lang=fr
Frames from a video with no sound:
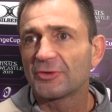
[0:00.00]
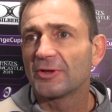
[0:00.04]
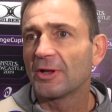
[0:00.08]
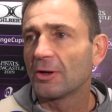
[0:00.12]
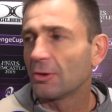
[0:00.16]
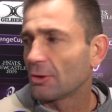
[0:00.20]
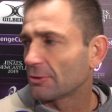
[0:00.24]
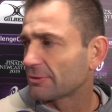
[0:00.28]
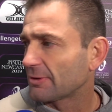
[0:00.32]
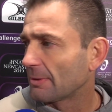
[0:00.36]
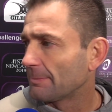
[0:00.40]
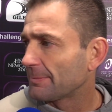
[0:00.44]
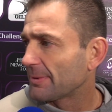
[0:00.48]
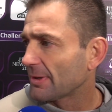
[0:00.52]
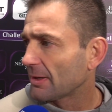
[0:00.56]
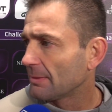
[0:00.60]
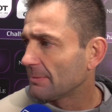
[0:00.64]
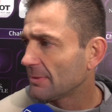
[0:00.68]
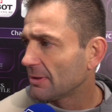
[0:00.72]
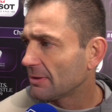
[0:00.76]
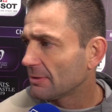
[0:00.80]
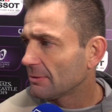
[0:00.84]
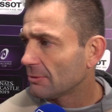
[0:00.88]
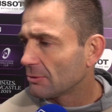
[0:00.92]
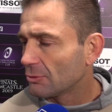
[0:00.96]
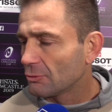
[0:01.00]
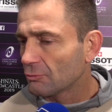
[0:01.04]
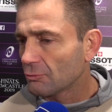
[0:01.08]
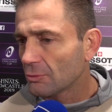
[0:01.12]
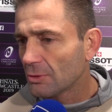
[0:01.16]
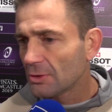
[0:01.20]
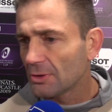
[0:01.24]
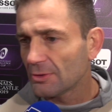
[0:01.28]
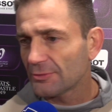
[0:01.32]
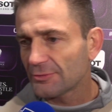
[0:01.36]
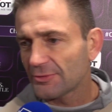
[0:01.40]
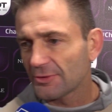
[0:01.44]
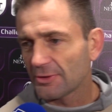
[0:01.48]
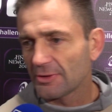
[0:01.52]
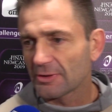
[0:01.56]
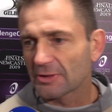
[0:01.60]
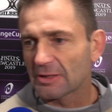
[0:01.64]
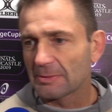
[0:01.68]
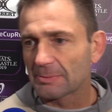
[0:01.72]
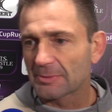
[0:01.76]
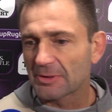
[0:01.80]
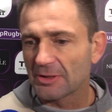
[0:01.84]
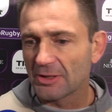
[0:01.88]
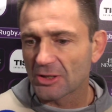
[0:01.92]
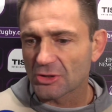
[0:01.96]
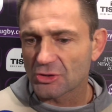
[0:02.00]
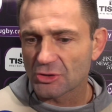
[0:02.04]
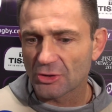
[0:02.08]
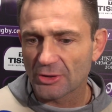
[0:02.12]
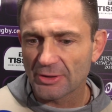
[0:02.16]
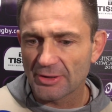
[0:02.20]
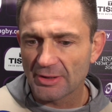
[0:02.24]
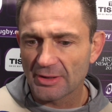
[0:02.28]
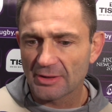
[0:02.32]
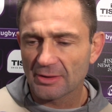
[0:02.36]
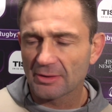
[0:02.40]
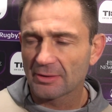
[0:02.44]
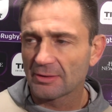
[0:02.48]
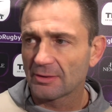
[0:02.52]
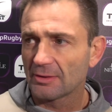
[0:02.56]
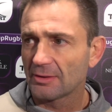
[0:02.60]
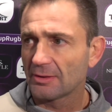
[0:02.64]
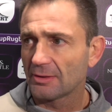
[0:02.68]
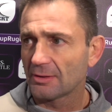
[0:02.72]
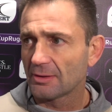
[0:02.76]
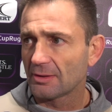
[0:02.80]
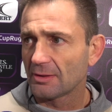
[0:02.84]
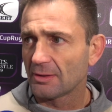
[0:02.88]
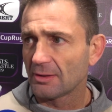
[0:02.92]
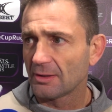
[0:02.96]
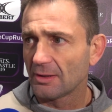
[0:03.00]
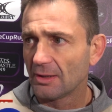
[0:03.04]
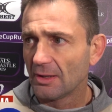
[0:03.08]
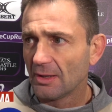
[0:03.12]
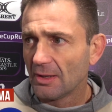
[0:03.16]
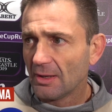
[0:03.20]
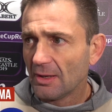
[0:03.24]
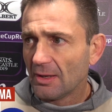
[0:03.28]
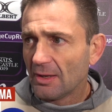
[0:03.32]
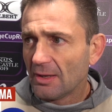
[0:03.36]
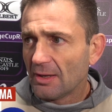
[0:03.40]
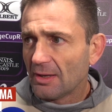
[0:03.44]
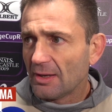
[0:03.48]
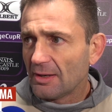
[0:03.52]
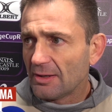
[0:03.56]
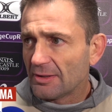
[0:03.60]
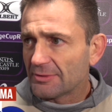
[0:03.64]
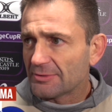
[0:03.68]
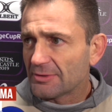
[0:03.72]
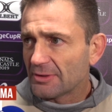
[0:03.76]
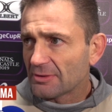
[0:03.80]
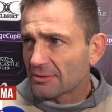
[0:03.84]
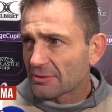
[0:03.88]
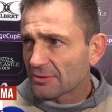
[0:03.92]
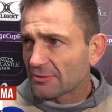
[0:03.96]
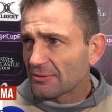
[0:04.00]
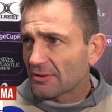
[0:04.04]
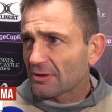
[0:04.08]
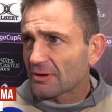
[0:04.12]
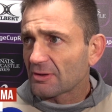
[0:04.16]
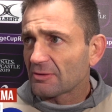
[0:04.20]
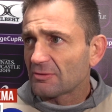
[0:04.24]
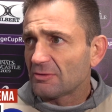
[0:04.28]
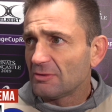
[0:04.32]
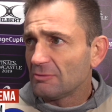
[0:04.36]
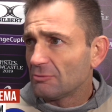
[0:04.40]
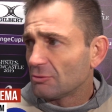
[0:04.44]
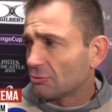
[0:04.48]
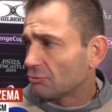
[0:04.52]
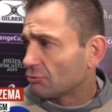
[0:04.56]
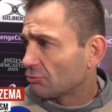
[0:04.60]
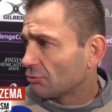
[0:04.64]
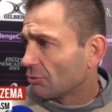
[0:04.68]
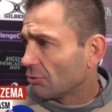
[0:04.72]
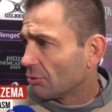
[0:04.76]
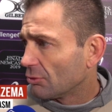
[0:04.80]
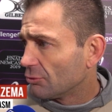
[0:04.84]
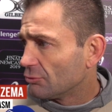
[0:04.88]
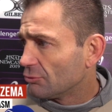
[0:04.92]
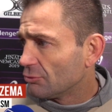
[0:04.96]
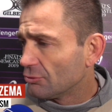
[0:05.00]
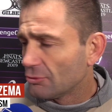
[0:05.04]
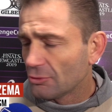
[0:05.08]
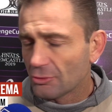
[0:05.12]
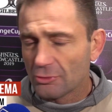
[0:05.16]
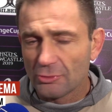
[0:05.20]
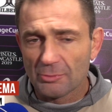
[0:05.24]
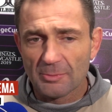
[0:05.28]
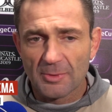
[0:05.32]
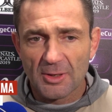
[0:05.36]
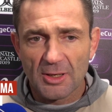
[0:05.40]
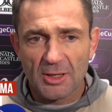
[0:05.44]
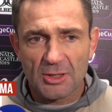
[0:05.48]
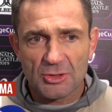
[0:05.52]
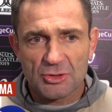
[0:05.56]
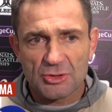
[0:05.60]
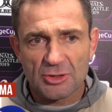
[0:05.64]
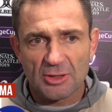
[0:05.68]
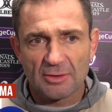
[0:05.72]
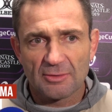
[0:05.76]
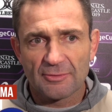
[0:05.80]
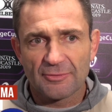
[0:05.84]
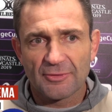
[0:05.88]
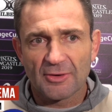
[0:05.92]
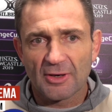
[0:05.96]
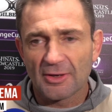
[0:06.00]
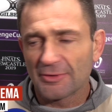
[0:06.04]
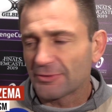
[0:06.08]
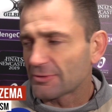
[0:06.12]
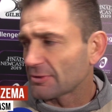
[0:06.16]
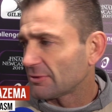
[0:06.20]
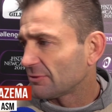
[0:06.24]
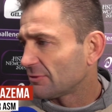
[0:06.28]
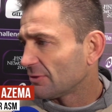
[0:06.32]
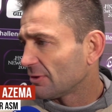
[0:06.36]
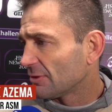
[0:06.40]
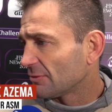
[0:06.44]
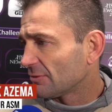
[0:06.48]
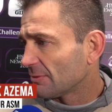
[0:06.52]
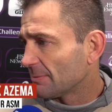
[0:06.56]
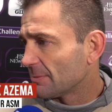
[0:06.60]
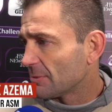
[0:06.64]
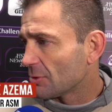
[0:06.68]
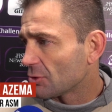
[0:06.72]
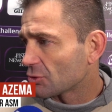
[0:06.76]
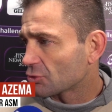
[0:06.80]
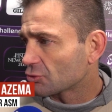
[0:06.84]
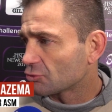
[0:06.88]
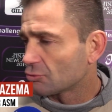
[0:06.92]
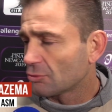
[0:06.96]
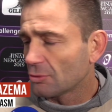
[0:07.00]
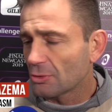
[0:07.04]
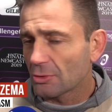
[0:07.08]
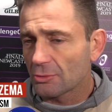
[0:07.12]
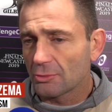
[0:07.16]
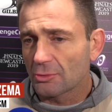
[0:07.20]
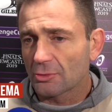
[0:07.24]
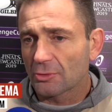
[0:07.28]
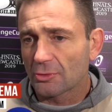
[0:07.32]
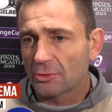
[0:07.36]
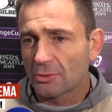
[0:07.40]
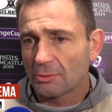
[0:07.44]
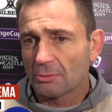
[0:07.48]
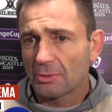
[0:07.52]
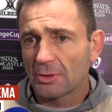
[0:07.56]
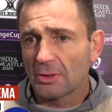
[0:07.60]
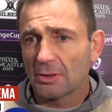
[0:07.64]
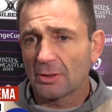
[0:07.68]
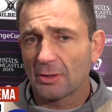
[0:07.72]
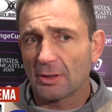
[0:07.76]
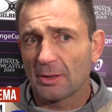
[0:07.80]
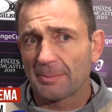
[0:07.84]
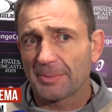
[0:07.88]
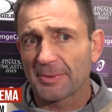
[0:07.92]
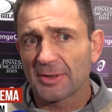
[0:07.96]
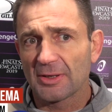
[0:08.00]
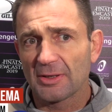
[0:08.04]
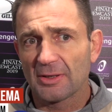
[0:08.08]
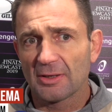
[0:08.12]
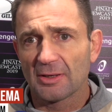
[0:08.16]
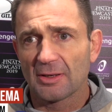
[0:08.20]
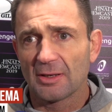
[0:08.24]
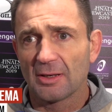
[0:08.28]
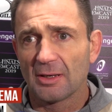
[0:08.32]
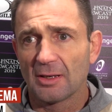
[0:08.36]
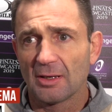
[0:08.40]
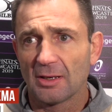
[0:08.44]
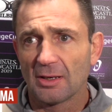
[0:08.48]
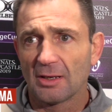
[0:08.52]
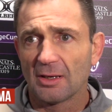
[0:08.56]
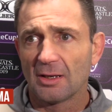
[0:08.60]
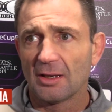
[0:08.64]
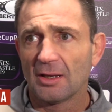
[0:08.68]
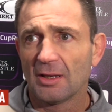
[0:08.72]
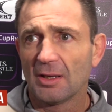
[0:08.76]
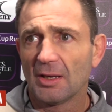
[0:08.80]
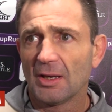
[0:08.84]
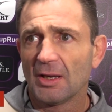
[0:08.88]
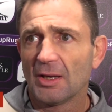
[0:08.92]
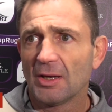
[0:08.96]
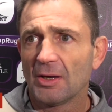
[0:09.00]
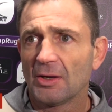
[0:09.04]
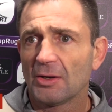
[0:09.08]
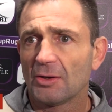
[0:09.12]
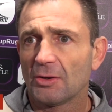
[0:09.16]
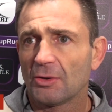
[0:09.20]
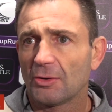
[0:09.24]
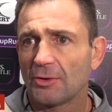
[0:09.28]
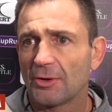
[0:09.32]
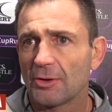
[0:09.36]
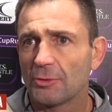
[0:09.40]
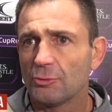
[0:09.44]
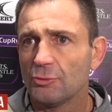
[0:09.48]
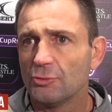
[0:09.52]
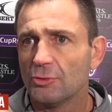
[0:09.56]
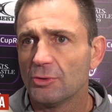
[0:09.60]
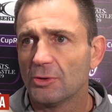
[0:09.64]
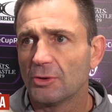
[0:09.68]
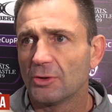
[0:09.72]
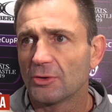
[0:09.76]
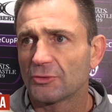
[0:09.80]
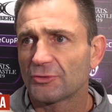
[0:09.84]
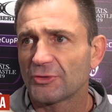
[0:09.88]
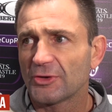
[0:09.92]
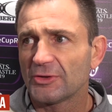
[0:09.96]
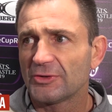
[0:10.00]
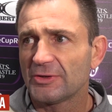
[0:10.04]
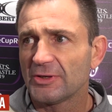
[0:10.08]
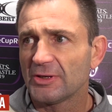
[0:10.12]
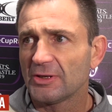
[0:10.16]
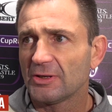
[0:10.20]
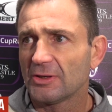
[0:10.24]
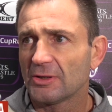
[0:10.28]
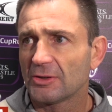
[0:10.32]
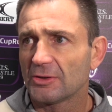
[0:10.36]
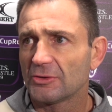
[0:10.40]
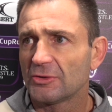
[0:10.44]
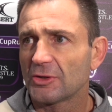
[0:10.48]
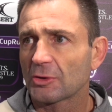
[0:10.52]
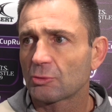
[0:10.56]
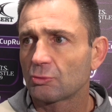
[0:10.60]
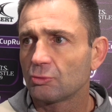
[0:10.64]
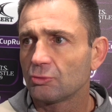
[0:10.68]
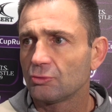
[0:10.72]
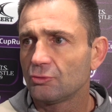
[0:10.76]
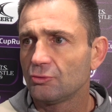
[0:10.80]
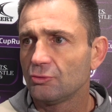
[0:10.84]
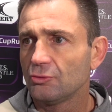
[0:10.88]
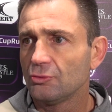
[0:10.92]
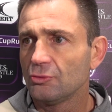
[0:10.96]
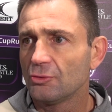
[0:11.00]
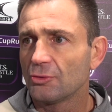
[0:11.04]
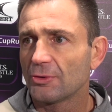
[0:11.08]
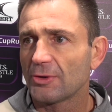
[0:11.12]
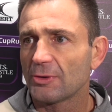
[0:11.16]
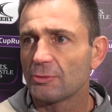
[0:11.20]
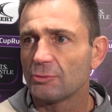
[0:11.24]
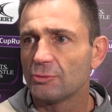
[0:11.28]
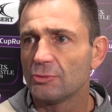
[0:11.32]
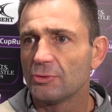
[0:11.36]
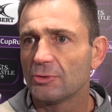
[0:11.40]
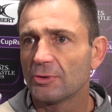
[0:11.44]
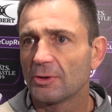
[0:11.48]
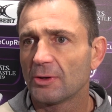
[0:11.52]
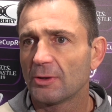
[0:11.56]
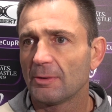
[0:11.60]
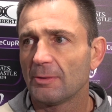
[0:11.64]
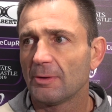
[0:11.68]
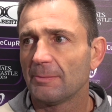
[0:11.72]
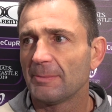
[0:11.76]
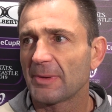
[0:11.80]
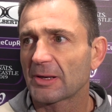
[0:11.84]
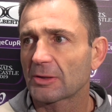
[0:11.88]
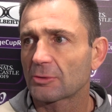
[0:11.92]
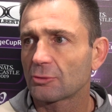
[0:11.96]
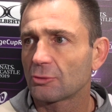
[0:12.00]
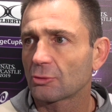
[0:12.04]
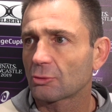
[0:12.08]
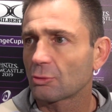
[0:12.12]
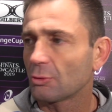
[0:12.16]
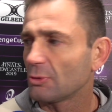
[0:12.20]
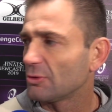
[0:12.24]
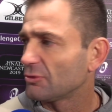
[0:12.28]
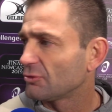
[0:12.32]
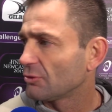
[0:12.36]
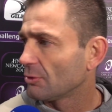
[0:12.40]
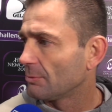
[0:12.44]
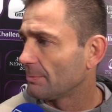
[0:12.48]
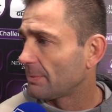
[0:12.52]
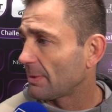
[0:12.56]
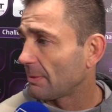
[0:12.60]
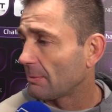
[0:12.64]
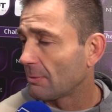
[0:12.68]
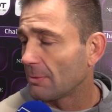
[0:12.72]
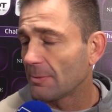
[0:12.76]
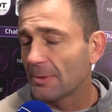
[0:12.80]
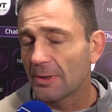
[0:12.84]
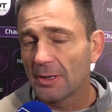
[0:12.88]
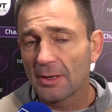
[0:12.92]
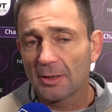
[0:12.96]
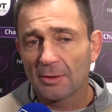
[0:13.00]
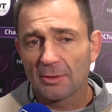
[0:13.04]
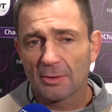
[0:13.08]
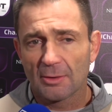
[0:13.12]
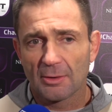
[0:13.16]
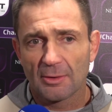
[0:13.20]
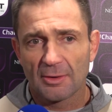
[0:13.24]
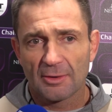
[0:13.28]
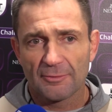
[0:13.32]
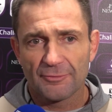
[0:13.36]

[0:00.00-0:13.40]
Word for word: C'est dans leur tempérament, on le voit, c'est une équipe qui lâche rien. Euh, elle a été très agressive tout au long du, match, elle avait fait rentrer ses, meilleurs joueurs. Donc euh, voilà, après, euh, on a eu, ça a été décousu, on a eu un manque de cohésion par moment.